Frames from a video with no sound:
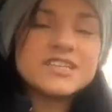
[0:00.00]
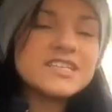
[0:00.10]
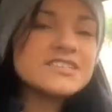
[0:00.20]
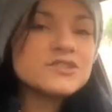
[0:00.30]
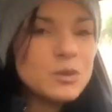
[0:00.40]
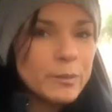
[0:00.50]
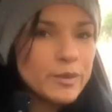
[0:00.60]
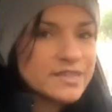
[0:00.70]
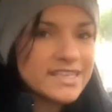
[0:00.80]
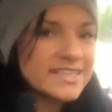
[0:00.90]
Inizio un
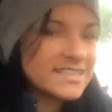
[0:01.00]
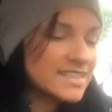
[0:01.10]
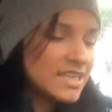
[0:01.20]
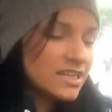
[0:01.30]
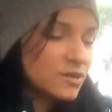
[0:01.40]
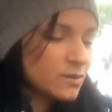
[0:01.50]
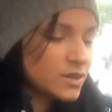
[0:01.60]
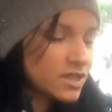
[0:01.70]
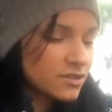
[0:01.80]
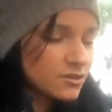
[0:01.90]
po' tardino
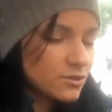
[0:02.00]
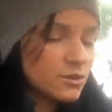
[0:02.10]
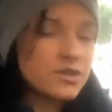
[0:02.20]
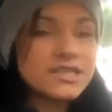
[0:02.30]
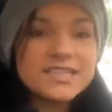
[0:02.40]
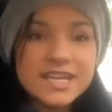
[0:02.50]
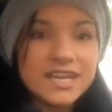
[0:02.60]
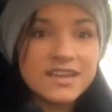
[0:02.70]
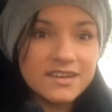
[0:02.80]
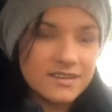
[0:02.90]
perché sono le
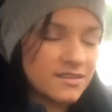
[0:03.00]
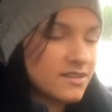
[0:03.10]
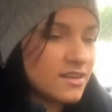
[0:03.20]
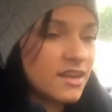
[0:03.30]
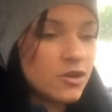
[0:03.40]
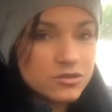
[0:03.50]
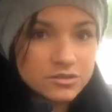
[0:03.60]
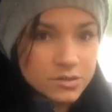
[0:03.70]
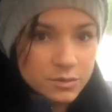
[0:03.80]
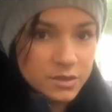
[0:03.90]
3 e
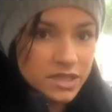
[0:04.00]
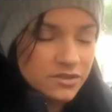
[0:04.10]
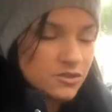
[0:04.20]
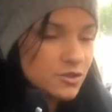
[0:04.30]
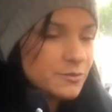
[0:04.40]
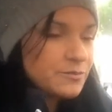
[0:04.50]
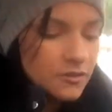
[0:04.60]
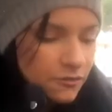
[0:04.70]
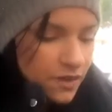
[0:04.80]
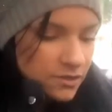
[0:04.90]
8 di pomeriggio
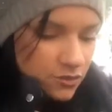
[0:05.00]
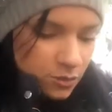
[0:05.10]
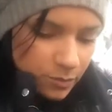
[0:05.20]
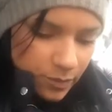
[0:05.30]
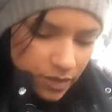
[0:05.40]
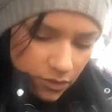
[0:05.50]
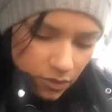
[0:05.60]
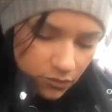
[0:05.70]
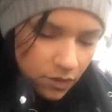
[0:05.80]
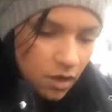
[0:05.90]
faccio un
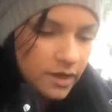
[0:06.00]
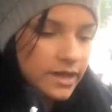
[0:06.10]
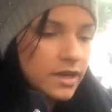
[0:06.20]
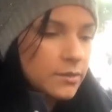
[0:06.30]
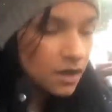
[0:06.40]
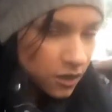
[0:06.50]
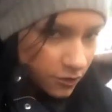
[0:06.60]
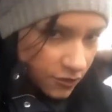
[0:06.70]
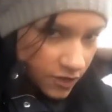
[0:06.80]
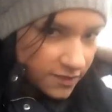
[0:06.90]
piccolo vlog
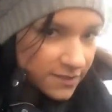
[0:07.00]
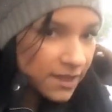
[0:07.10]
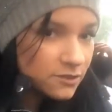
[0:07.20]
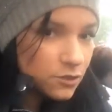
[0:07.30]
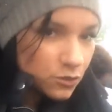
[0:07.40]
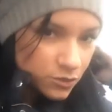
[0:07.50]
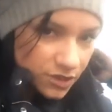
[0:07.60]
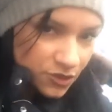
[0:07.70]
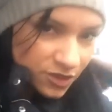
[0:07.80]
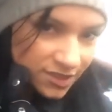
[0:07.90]
oggi essendo 11